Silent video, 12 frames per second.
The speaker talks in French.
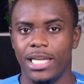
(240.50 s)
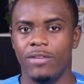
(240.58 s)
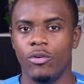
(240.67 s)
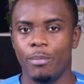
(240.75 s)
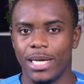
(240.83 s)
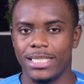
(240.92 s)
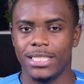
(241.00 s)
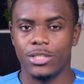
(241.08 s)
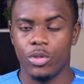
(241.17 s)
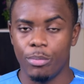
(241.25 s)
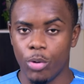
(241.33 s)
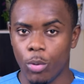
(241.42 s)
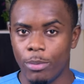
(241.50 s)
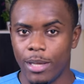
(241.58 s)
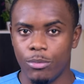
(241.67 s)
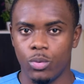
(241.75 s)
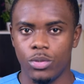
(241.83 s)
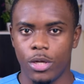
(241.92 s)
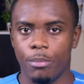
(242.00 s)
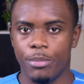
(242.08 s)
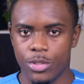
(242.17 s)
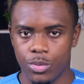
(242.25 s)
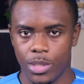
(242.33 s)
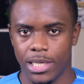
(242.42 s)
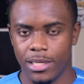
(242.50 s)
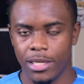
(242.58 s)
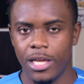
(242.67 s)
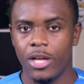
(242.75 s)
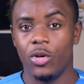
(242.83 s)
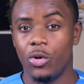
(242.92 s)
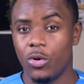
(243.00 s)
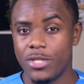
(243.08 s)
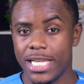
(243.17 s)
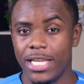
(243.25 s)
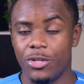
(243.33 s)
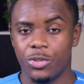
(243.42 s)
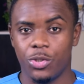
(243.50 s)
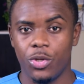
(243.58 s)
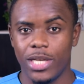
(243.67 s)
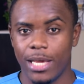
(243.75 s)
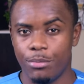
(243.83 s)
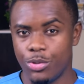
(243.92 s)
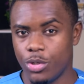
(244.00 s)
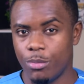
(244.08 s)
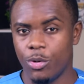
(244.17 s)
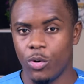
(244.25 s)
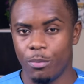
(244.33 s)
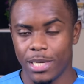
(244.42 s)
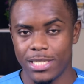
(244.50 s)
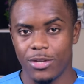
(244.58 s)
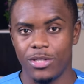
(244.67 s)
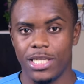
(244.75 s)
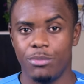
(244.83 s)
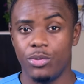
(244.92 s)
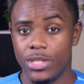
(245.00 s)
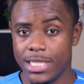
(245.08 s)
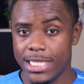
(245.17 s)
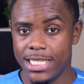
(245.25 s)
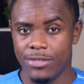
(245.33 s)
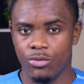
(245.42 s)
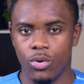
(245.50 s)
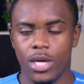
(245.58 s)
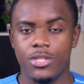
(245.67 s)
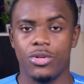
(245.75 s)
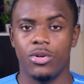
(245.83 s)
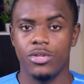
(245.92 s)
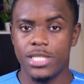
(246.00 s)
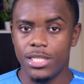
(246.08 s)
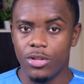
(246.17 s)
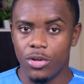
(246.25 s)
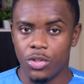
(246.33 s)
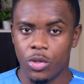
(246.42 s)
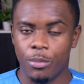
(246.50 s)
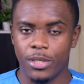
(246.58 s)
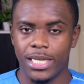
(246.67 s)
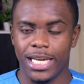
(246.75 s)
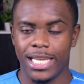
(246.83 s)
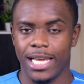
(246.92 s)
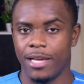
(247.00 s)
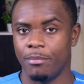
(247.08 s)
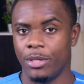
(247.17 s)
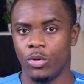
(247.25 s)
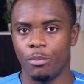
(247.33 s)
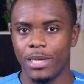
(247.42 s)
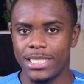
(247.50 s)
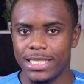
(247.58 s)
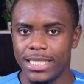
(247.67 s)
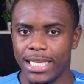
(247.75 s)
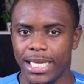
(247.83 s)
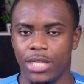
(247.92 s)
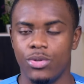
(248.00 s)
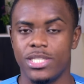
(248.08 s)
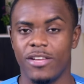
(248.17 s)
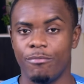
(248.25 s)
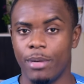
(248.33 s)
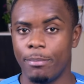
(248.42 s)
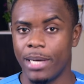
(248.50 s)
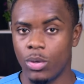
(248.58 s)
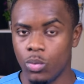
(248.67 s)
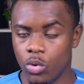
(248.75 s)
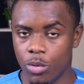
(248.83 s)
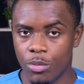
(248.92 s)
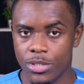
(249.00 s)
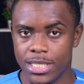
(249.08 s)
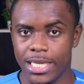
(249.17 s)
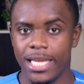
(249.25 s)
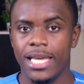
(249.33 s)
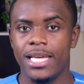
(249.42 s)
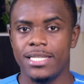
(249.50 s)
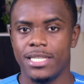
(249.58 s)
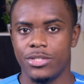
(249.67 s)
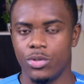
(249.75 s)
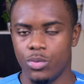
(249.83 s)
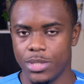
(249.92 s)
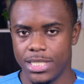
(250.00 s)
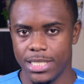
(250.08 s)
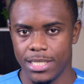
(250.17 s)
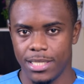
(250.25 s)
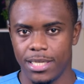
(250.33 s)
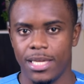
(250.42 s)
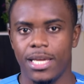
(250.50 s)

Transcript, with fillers: Il faut partir d'un problème ou d'un besoin. Le conseil que je donne habituellement aux personnes qui me disent vouloir se lancer dans l'entrepreneuriat, mais n'ont pas d'idée et ne savent pas par où commencer, c'est celui-ci.